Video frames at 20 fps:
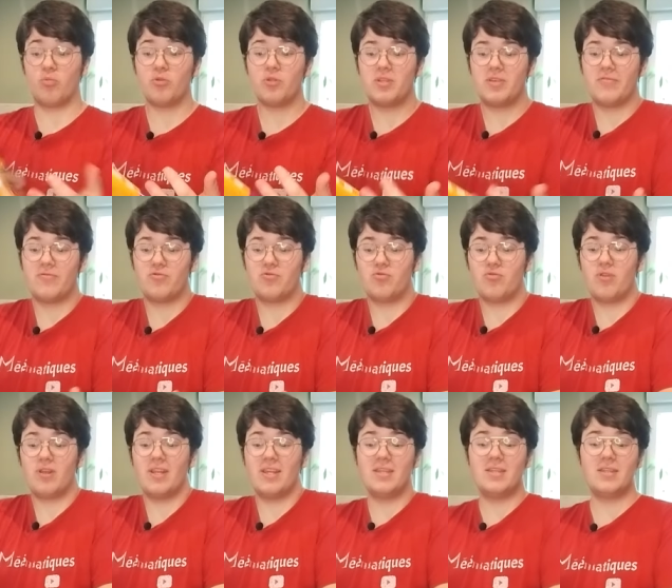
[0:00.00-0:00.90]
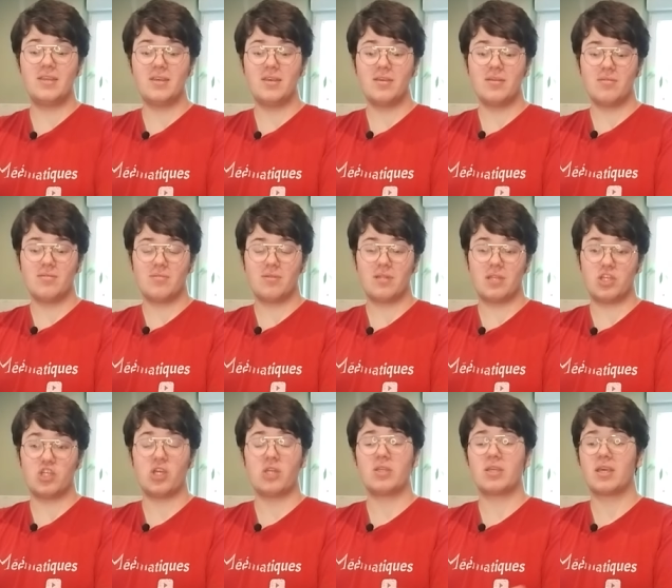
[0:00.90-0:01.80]
Comment t'es venue l'idée
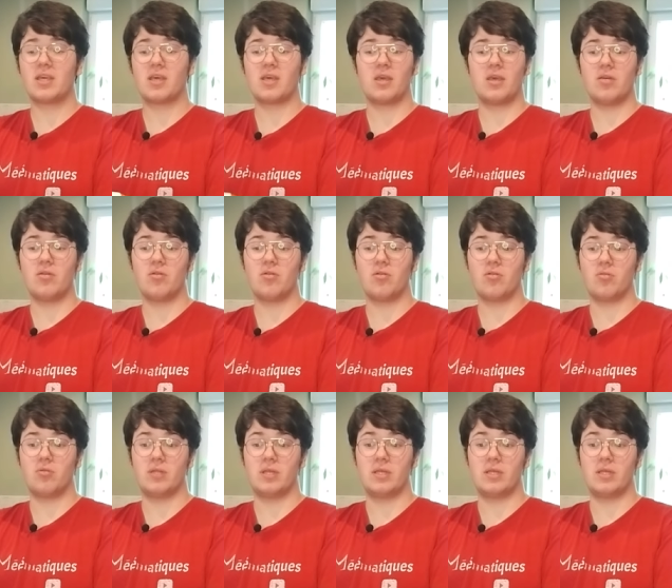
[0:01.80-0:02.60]
déjà de créer euh,